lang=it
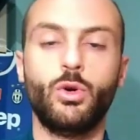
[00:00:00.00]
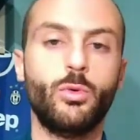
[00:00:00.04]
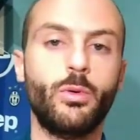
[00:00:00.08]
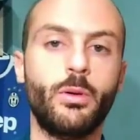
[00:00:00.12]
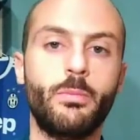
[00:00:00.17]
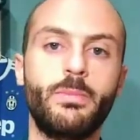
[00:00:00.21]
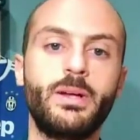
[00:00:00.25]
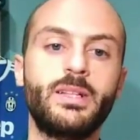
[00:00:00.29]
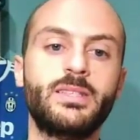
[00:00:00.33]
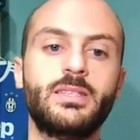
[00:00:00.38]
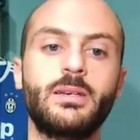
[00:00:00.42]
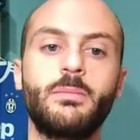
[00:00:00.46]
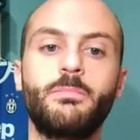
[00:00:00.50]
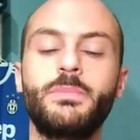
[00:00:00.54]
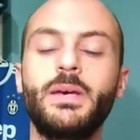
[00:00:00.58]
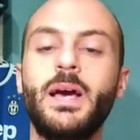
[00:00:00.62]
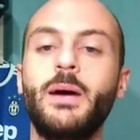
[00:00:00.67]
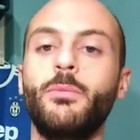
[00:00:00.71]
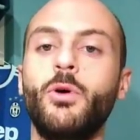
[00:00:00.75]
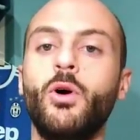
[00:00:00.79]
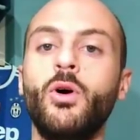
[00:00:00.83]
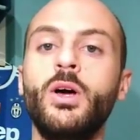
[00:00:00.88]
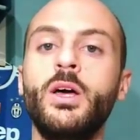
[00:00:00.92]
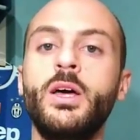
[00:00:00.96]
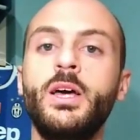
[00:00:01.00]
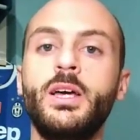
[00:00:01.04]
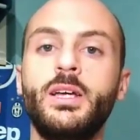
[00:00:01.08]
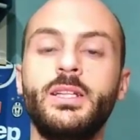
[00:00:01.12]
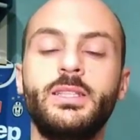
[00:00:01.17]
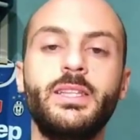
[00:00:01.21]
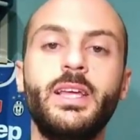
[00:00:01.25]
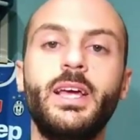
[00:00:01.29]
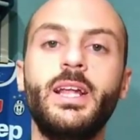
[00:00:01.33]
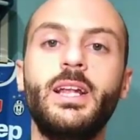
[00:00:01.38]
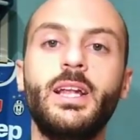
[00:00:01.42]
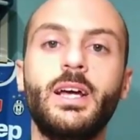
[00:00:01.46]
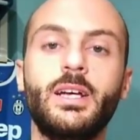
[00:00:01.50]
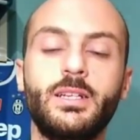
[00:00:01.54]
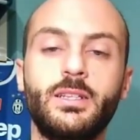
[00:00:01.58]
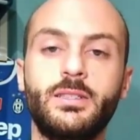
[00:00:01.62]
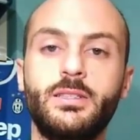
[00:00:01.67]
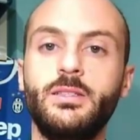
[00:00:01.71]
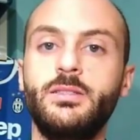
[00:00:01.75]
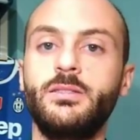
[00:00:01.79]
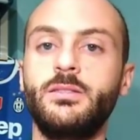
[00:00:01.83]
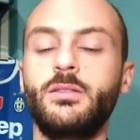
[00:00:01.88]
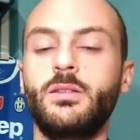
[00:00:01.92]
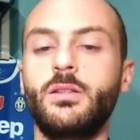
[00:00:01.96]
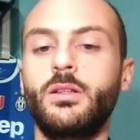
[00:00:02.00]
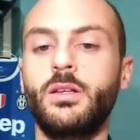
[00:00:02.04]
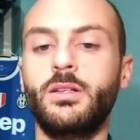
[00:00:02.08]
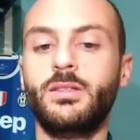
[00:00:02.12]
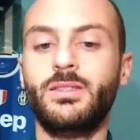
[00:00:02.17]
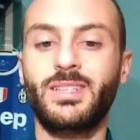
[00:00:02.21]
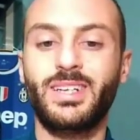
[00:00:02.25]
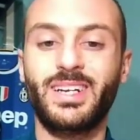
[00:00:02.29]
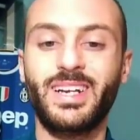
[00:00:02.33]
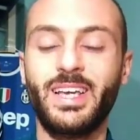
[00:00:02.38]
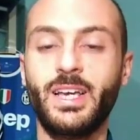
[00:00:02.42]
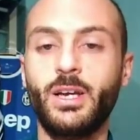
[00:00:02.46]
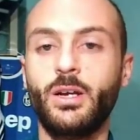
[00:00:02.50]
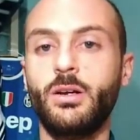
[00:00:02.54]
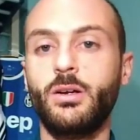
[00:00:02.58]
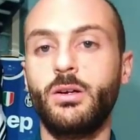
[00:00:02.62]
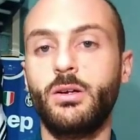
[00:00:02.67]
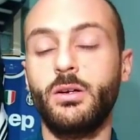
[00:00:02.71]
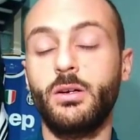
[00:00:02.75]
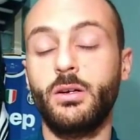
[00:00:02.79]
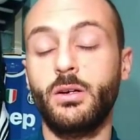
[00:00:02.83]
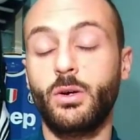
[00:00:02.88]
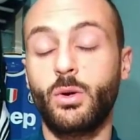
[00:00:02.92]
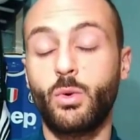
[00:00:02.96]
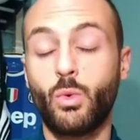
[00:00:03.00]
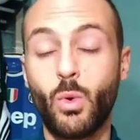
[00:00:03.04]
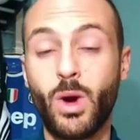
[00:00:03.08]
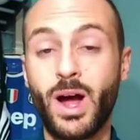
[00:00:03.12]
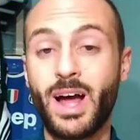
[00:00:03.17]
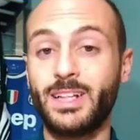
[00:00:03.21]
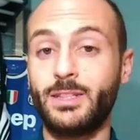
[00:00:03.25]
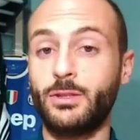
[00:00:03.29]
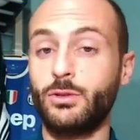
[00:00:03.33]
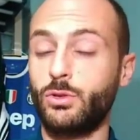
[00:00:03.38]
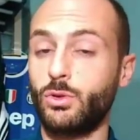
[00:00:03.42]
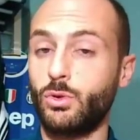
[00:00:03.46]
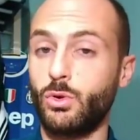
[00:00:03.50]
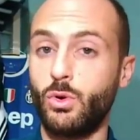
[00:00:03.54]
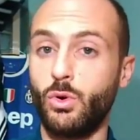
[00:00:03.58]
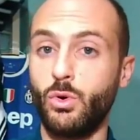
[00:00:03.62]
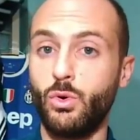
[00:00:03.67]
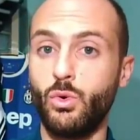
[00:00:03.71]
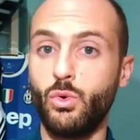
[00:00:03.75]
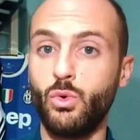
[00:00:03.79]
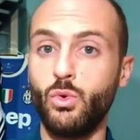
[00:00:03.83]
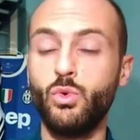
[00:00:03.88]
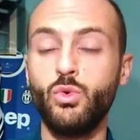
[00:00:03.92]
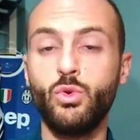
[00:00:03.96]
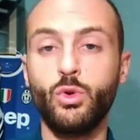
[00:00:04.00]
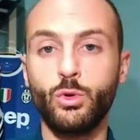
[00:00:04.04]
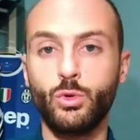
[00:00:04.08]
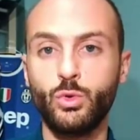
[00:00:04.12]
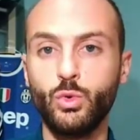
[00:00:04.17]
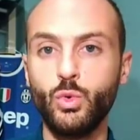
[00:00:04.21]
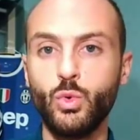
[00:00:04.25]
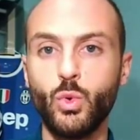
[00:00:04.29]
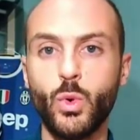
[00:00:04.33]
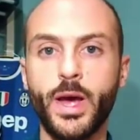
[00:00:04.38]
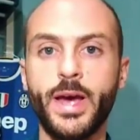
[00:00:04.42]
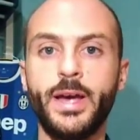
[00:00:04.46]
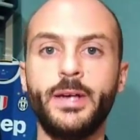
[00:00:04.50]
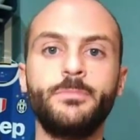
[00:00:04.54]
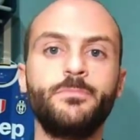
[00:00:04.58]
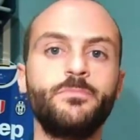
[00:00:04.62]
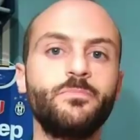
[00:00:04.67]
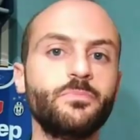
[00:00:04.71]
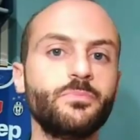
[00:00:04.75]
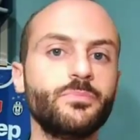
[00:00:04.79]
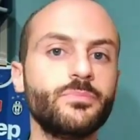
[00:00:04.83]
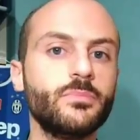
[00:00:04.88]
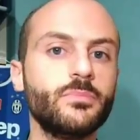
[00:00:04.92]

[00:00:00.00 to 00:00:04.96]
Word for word: Come ben sappiamo nel 3-4-1-2 mm, eh,